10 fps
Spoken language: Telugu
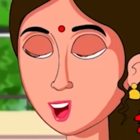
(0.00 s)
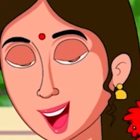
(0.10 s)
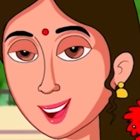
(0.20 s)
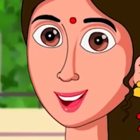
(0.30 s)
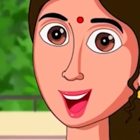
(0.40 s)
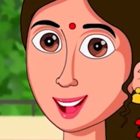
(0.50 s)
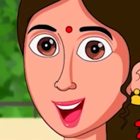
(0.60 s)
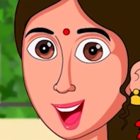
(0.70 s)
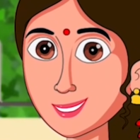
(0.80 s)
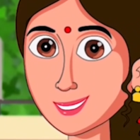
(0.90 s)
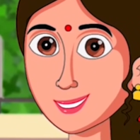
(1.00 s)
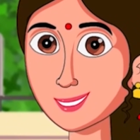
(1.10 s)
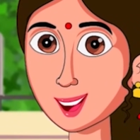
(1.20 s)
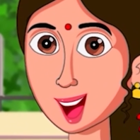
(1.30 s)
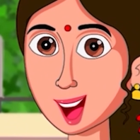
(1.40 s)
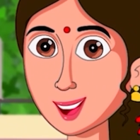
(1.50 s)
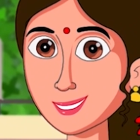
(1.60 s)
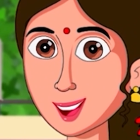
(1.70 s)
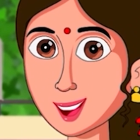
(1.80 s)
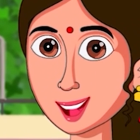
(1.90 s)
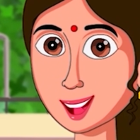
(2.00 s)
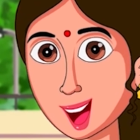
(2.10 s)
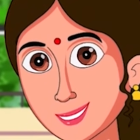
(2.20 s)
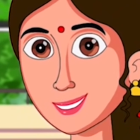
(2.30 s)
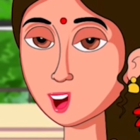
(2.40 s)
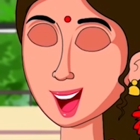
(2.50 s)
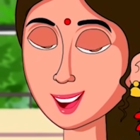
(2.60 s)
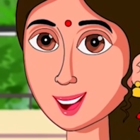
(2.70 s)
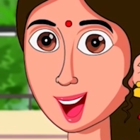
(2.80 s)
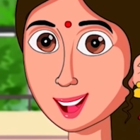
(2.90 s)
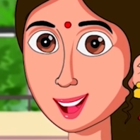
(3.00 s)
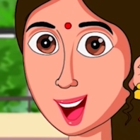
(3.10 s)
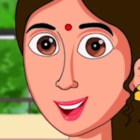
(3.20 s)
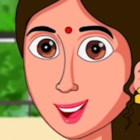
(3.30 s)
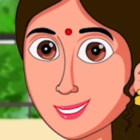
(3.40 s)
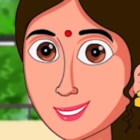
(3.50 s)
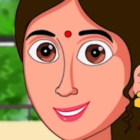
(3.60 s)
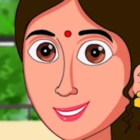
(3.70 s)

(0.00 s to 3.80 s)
హాయ్ అండి నేను మీ అందరికీ నచ్చిన కోడల్ని